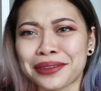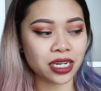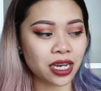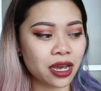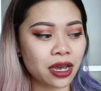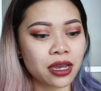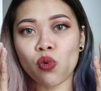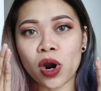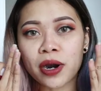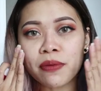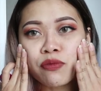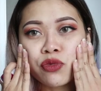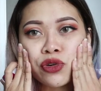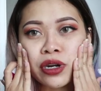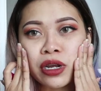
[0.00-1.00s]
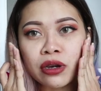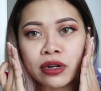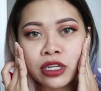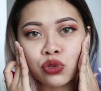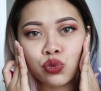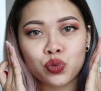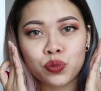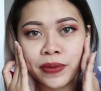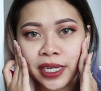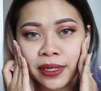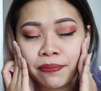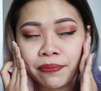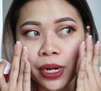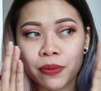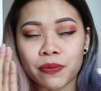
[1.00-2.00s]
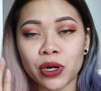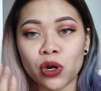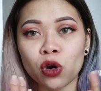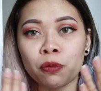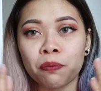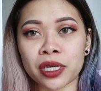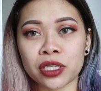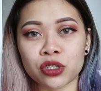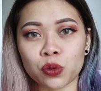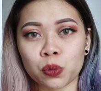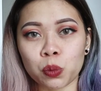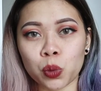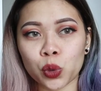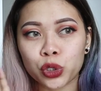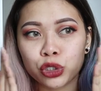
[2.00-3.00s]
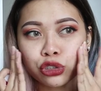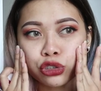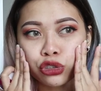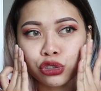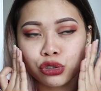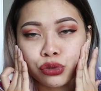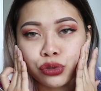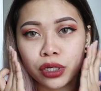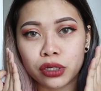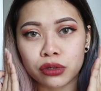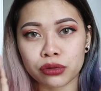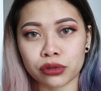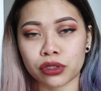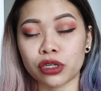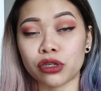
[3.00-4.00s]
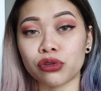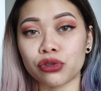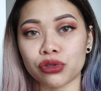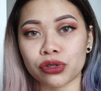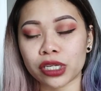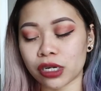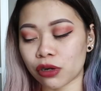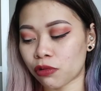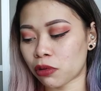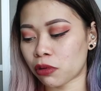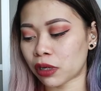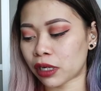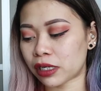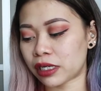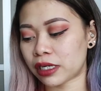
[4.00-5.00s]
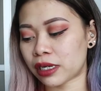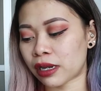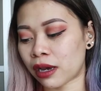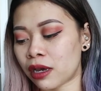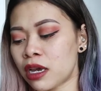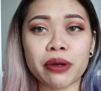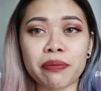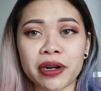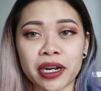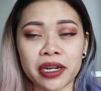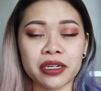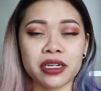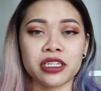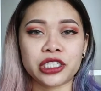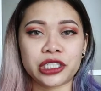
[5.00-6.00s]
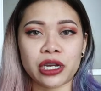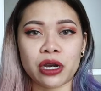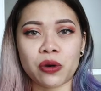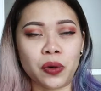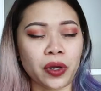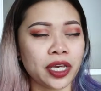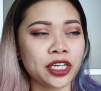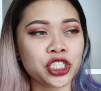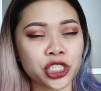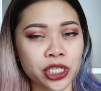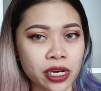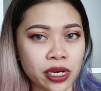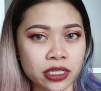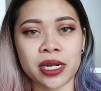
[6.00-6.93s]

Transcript: Tsaka warm muna na tubig para mag-open yung pores nyo. Ganon. Ganon yung ginawa ko kanina. Tsaka, maganda siya. Okay siya